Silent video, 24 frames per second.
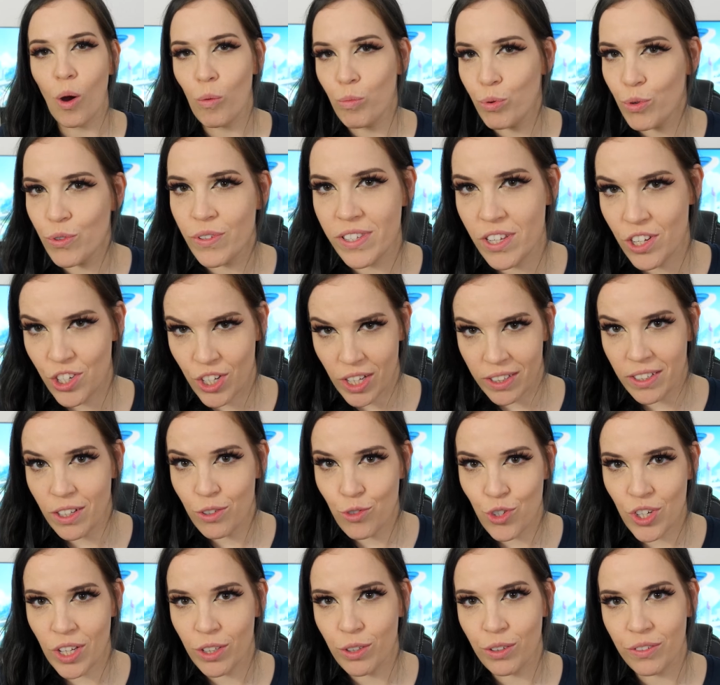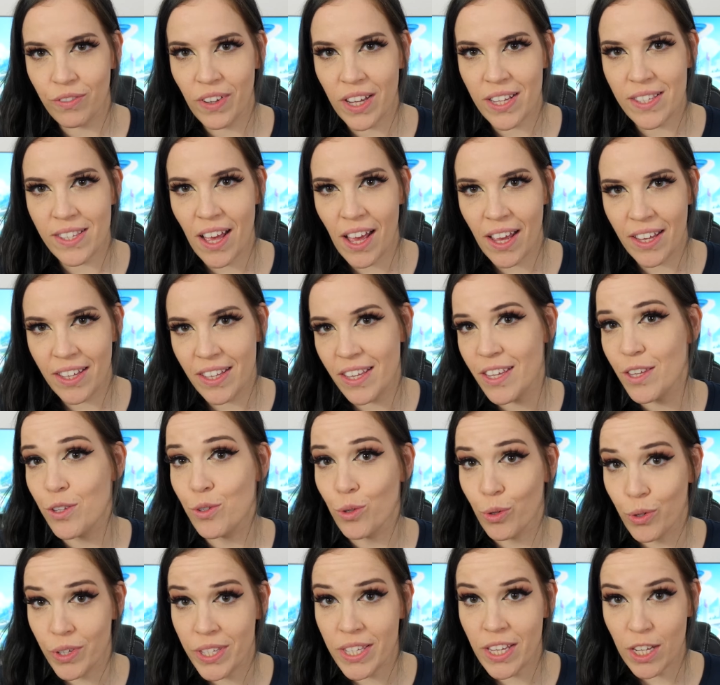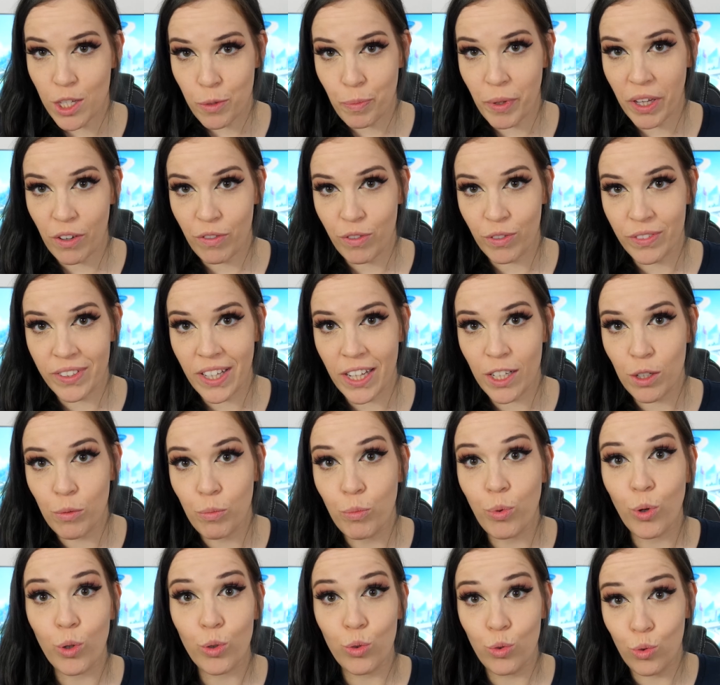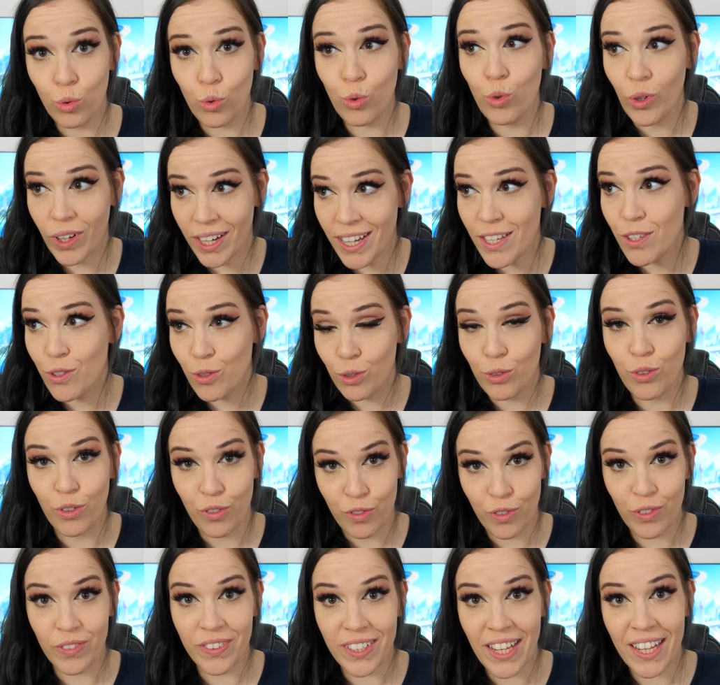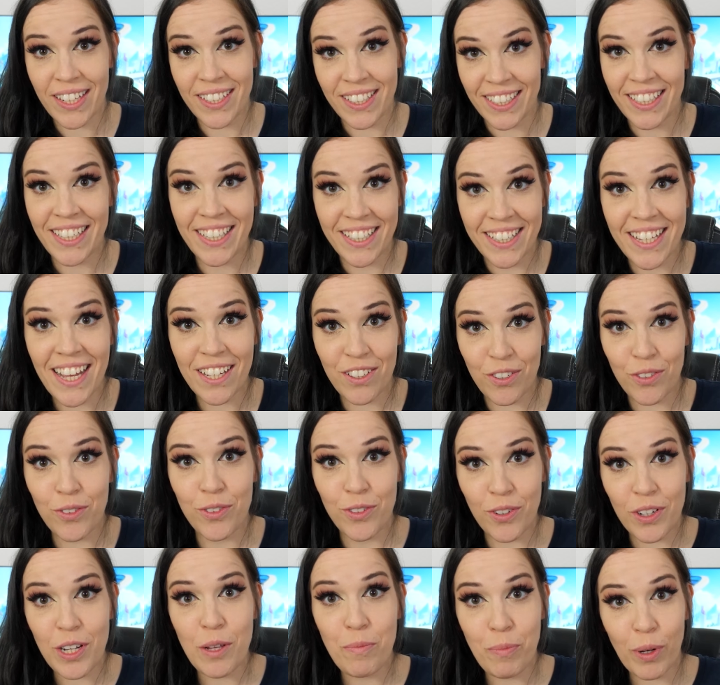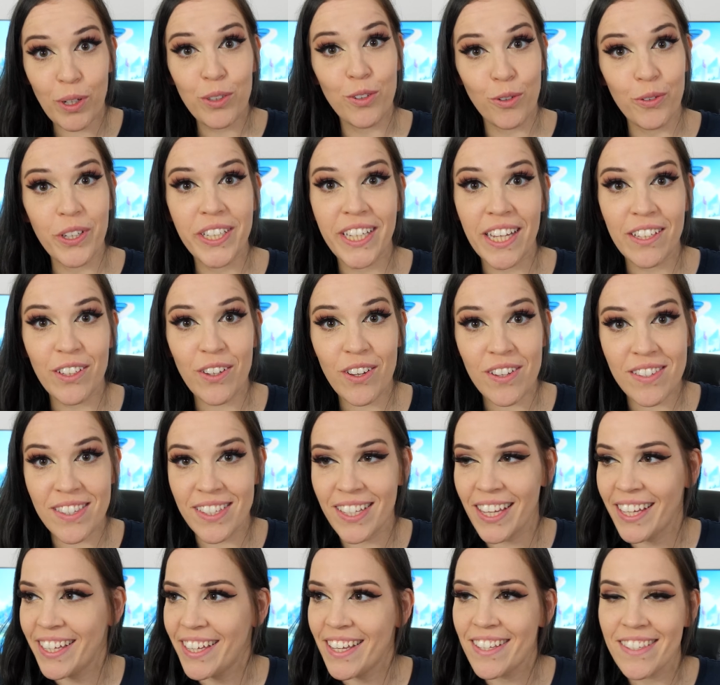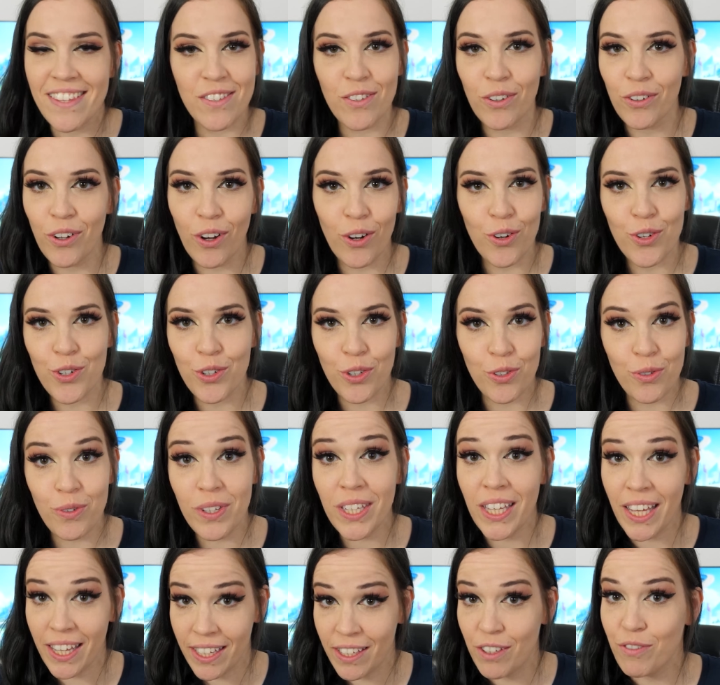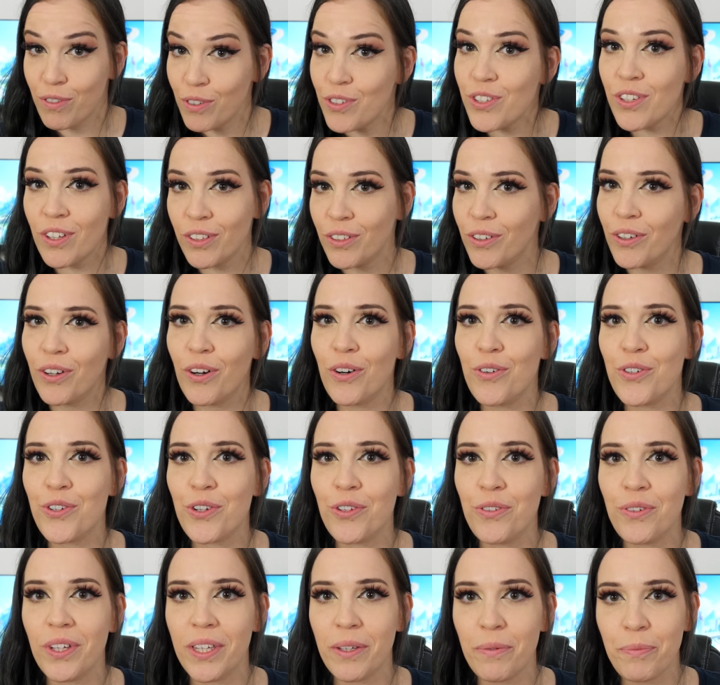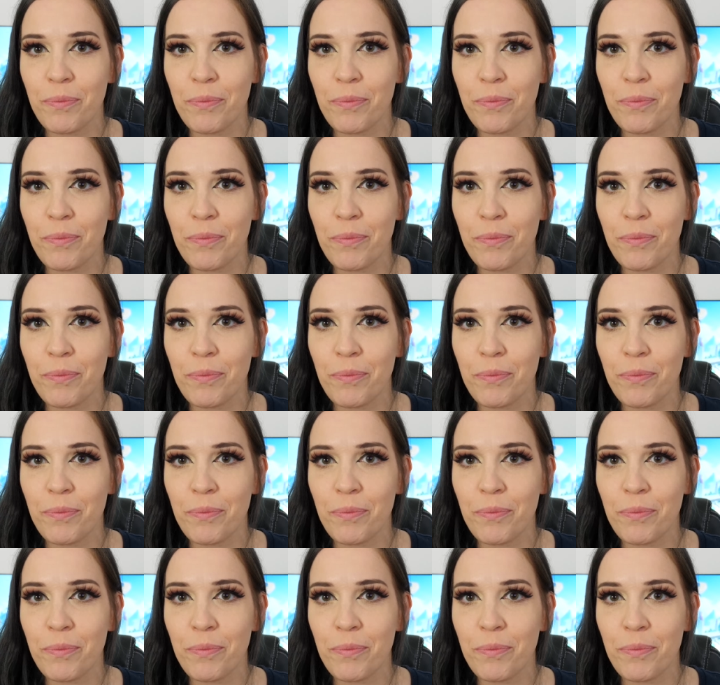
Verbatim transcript: En plus, les jardins du château de Versailles, ils ont aussi inspiré Fontaine pour tout le réseau de fontaines qui date de l'époque de Louis XIV et qui existe encore aujourd'hui et qui fonctionne encore aujourd'hui.